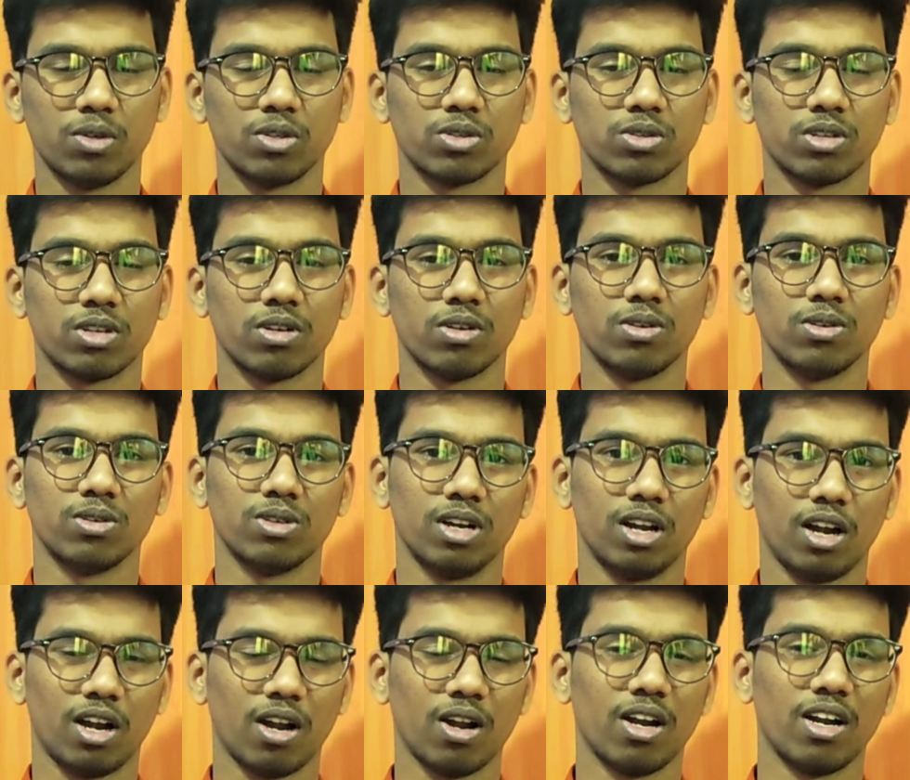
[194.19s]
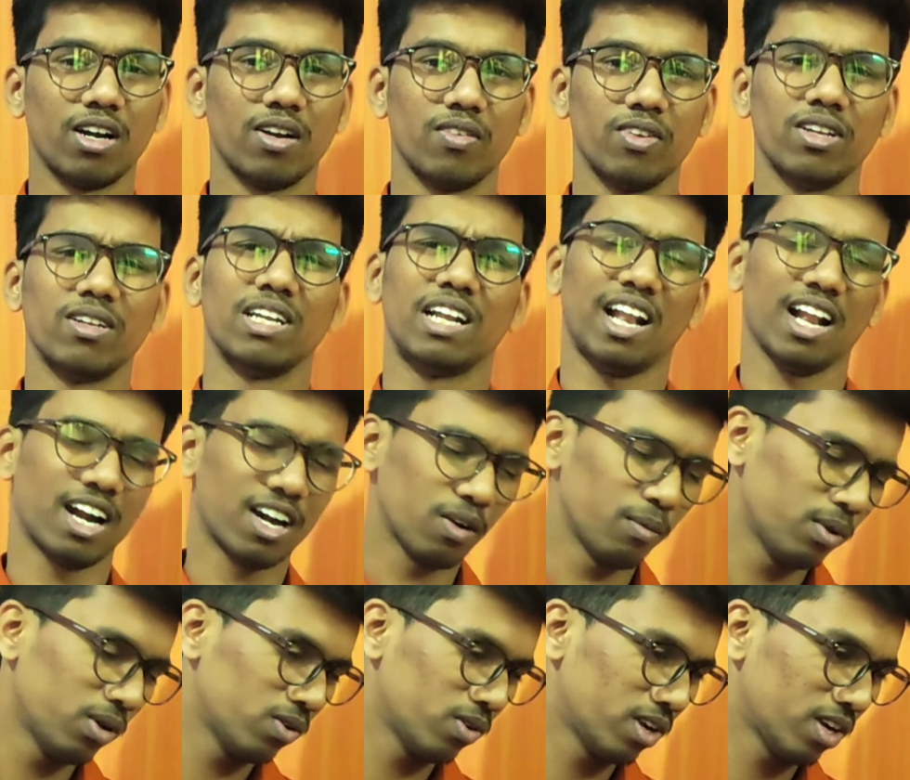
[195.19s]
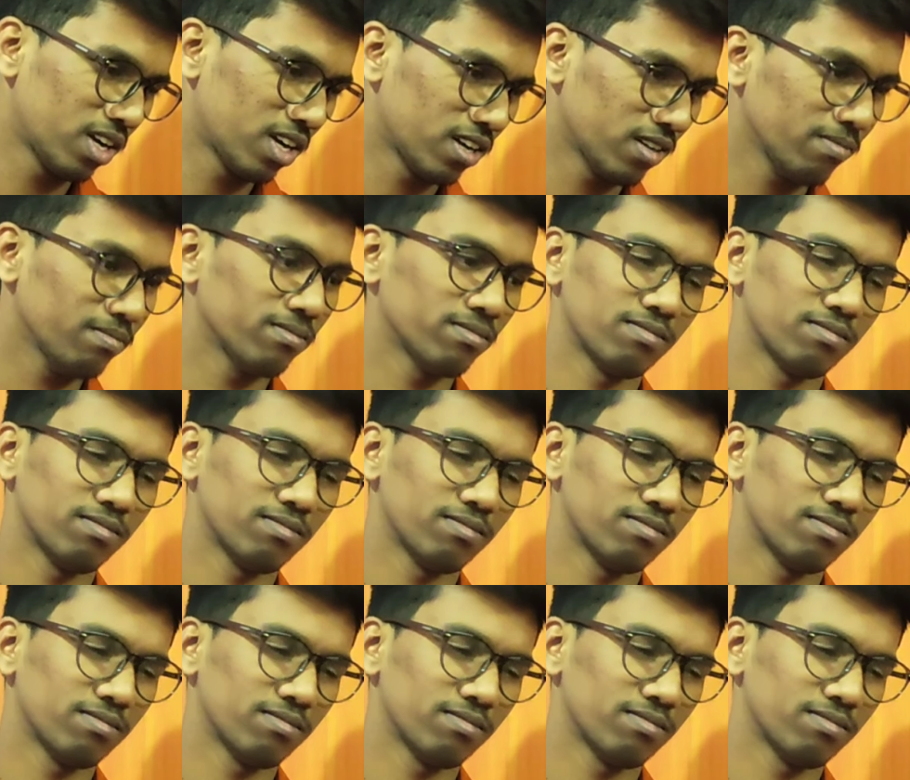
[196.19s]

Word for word: చేసుకుంటారు ఇట్లాంటివి ఇట్లాంటివి మీకు ఇంకా